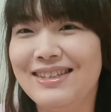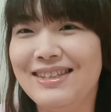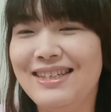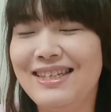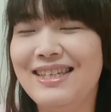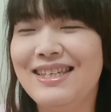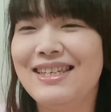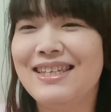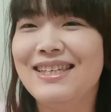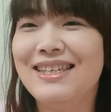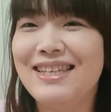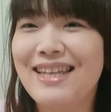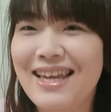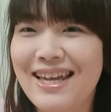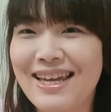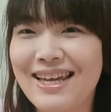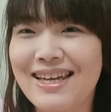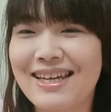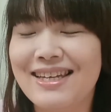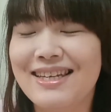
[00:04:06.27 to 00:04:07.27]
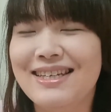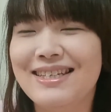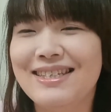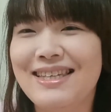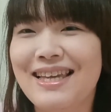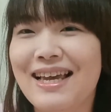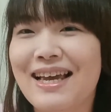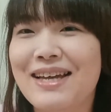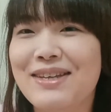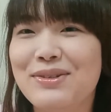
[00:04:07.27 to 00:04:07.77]
行って
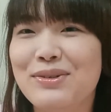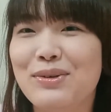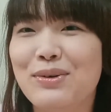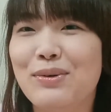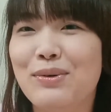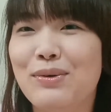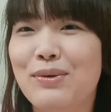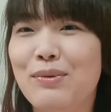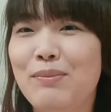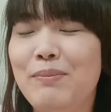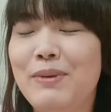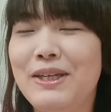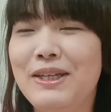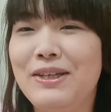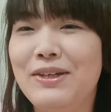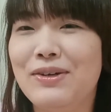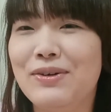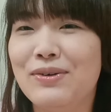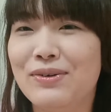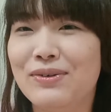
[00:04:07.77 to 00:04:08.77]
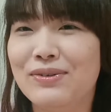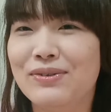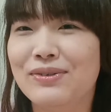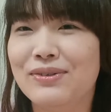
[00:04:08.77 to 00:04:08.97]
セカンドオピニオン